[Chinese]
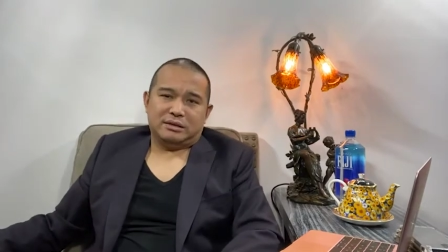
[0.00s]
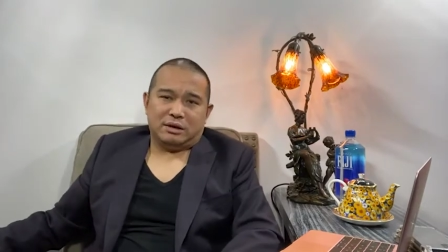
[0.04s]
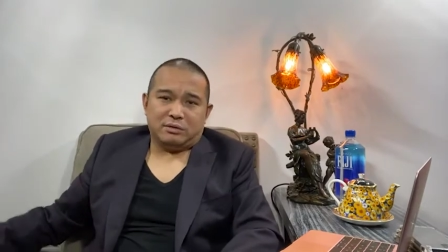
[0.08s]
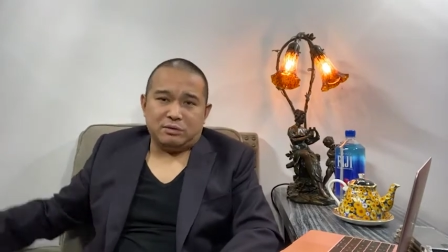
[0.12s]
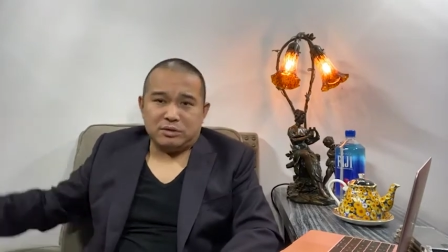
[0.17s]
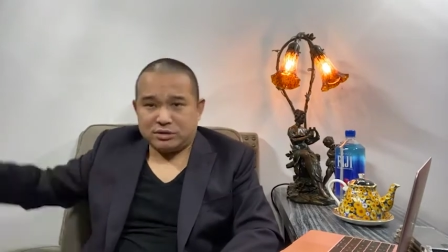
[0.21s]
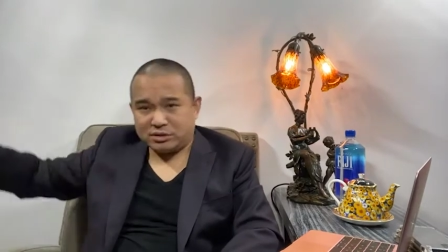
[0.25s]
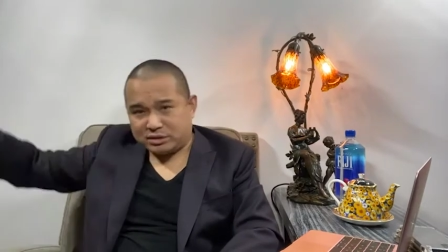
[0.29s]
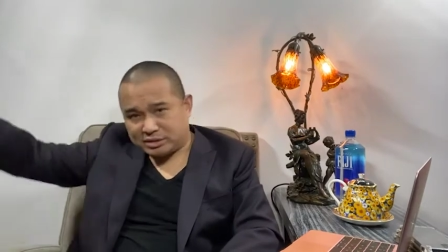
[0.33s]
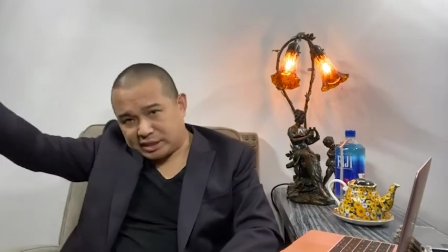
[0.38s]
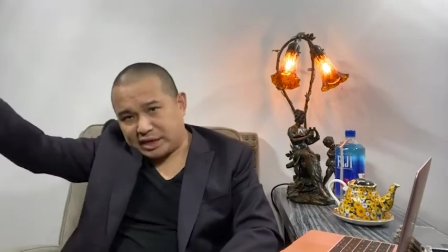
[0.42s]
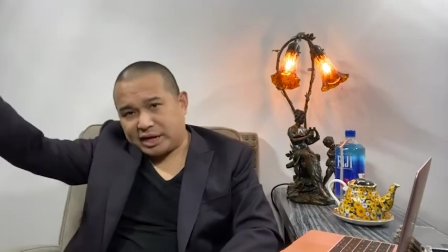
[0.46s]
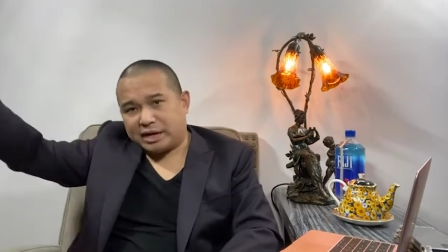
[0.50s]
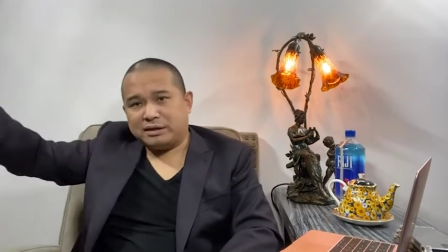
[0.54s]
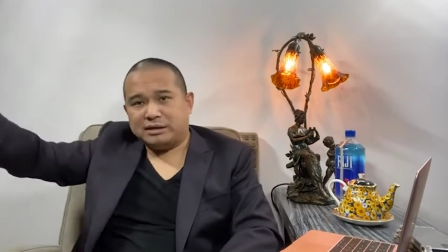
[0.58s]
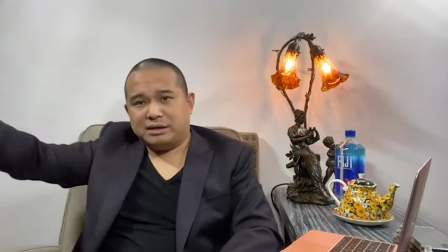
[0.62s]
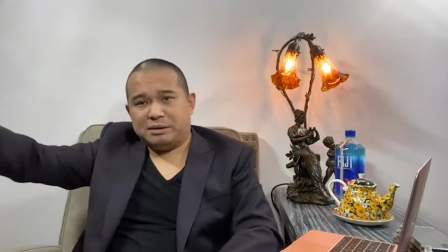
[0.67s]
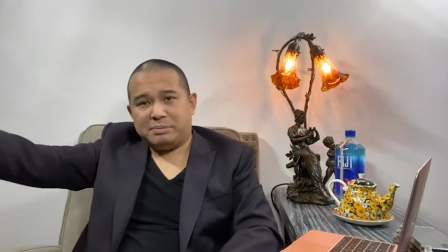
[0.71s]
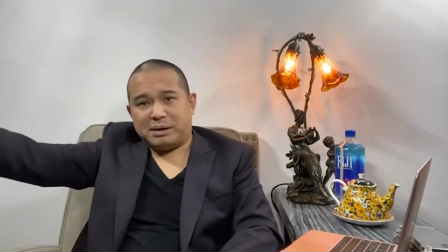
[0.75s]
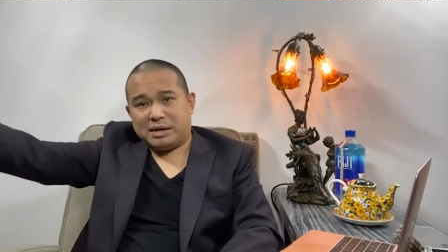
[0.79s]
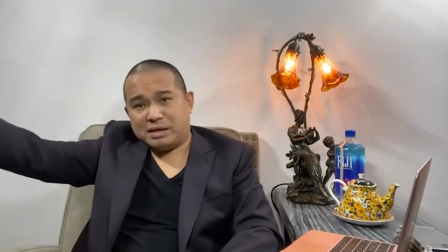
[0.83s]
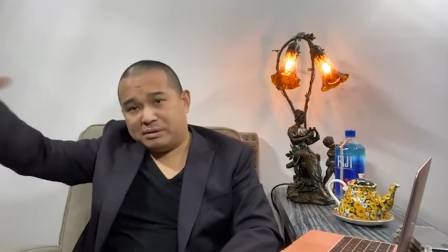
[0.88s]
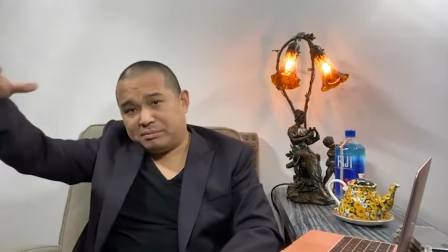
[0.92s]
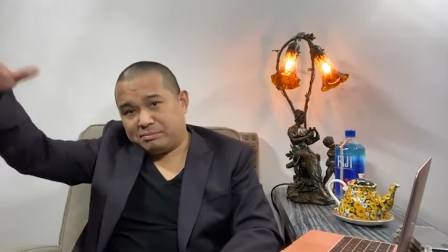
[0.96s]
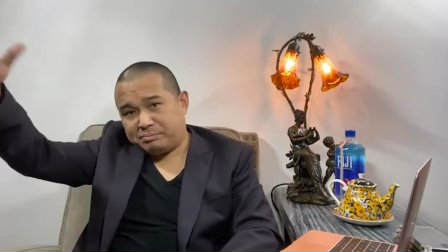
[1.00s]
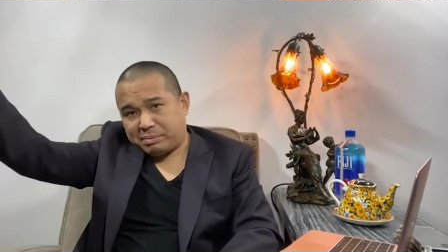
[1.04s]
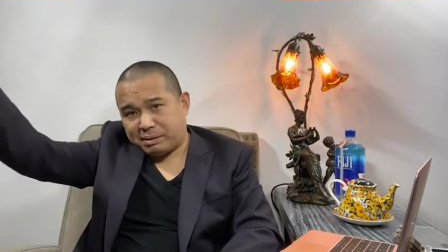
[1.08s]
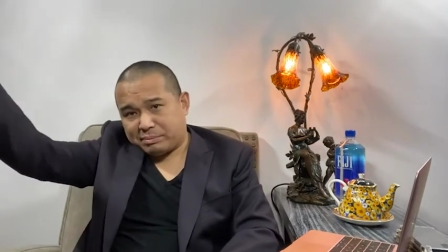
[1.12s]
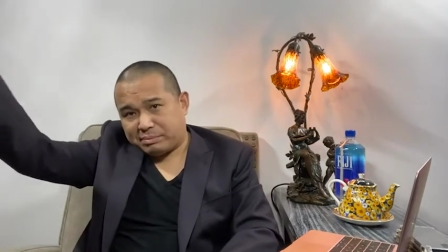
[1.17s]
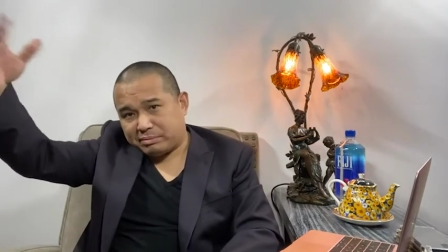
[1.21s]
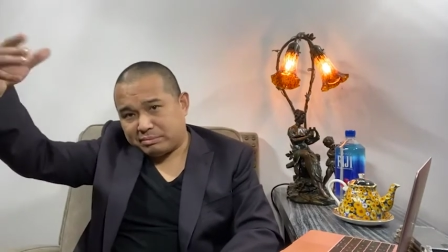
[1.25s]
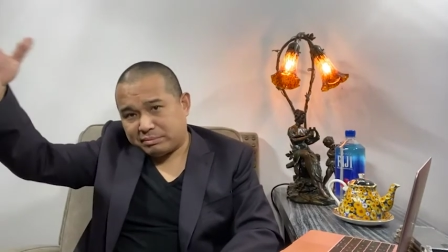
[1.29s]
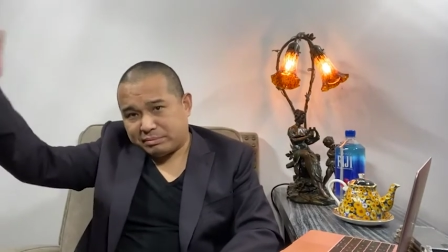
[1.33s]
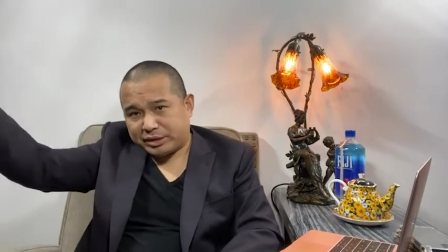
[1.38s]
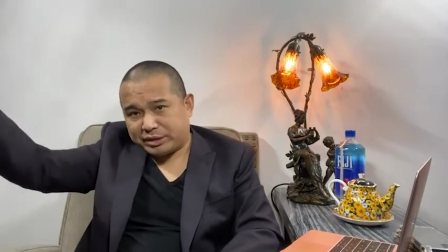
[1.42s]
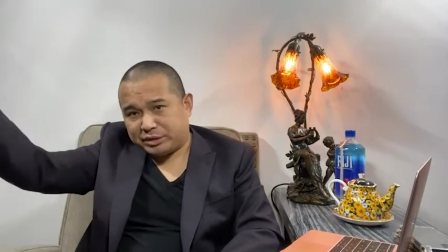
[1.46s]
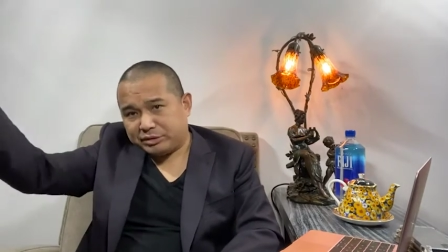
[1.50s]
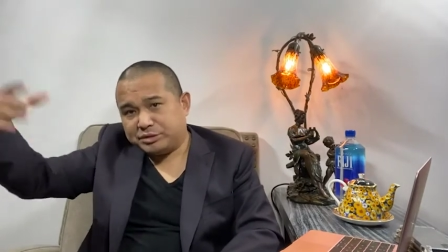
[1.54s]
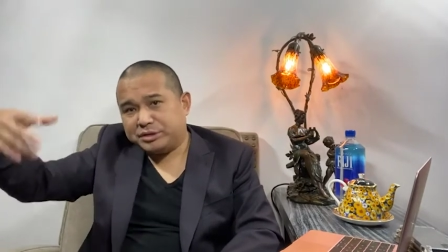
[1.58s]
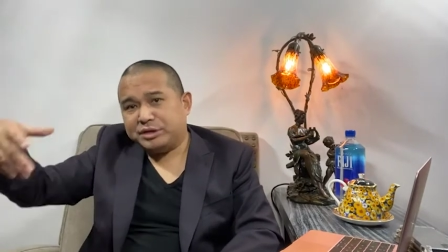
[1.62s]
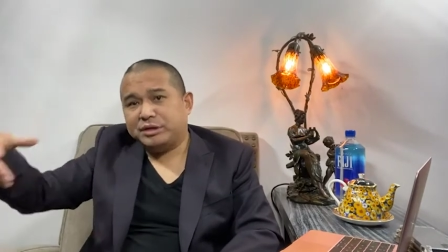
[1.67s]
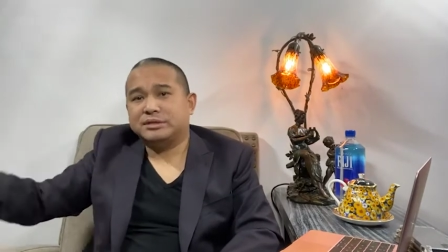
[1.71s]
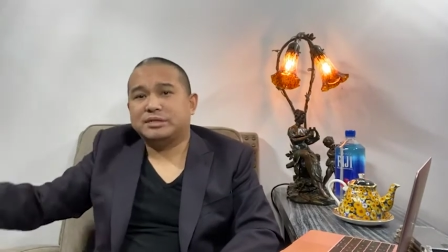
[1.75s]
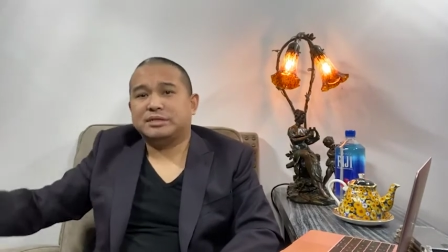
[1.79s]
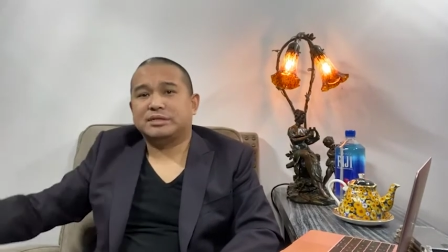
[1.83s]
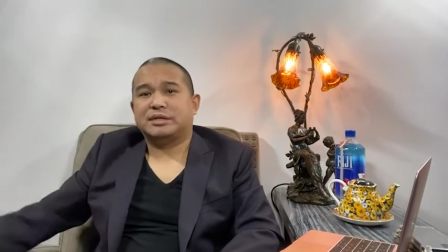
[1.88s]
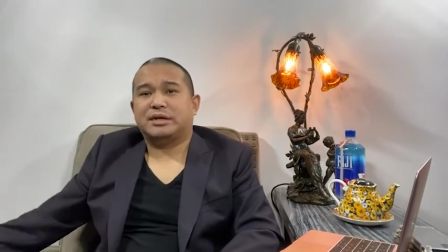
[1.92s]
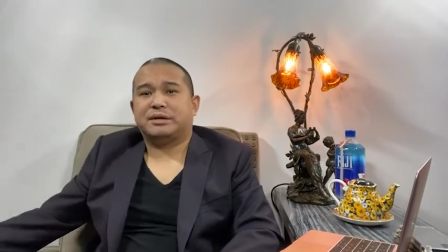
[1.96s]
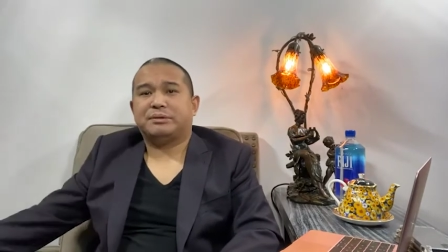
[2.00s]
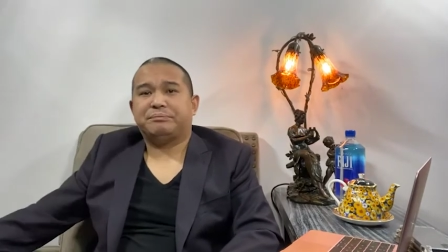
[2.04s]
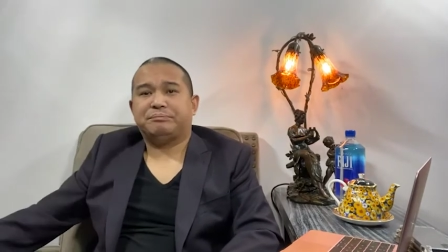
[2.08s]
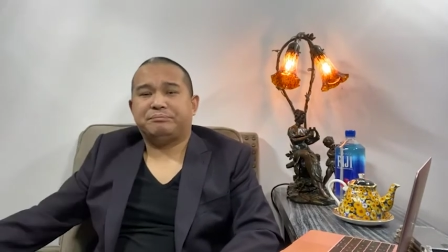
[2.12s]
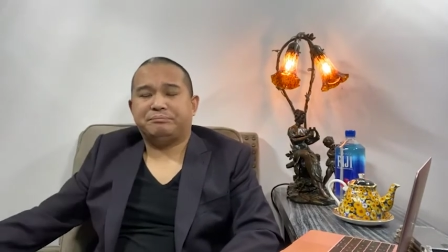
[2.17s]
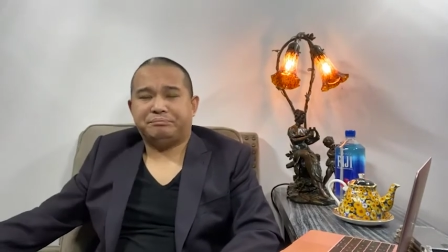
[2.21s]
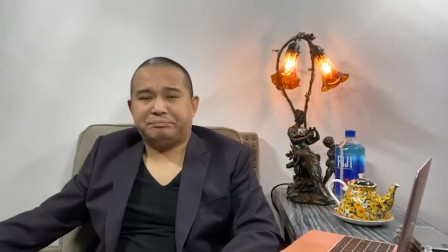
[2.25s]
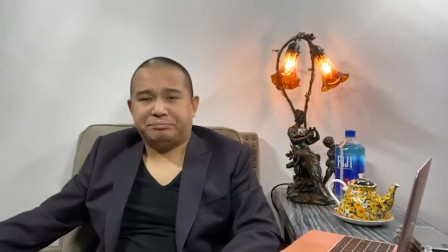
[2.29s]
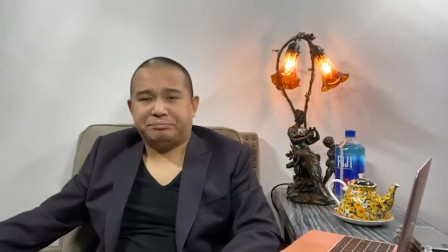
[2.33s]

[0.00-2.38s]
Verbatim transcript: 那我说这样，你把你爸爸妈妈都叫进来，